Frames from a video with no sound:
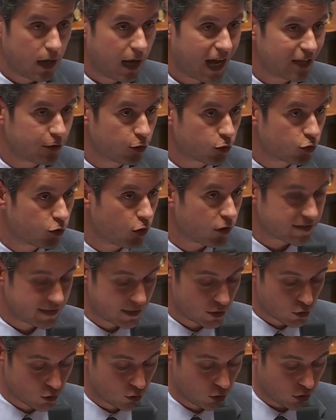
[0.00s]
à de courts
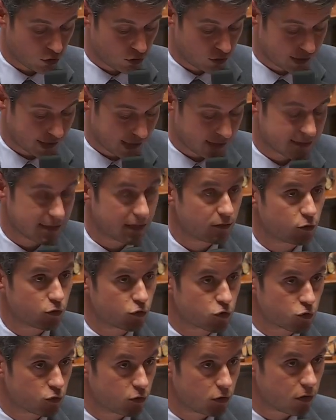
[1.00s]
séjours d'une quinzaine de
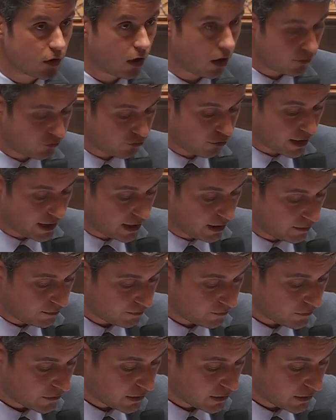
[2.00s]
jours en foyer.